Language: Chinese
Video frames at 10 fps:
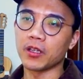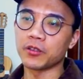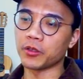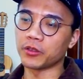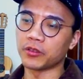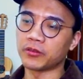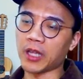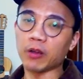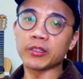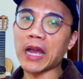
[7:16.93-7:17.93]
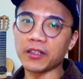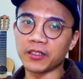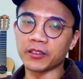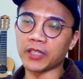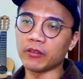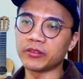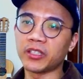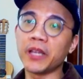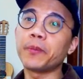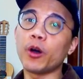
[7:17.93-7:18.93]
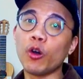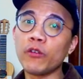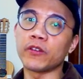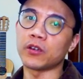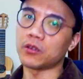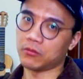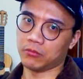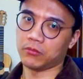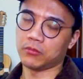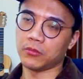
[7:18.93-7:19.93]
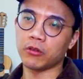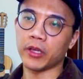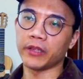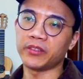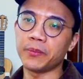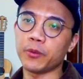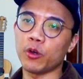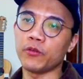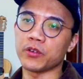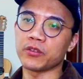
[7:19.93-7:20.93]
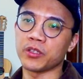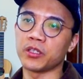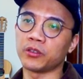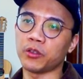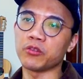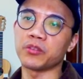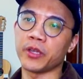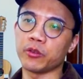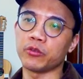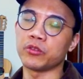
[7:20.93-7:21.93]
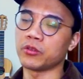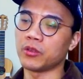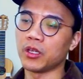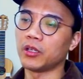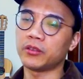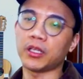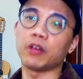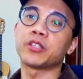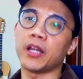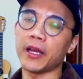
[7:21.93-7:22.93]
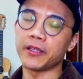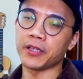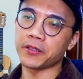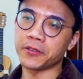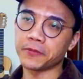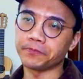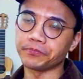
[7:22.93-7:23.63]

就倒塌的那个倒，tip over，OK，tip over 是一个动词片语，就倒下来这样子。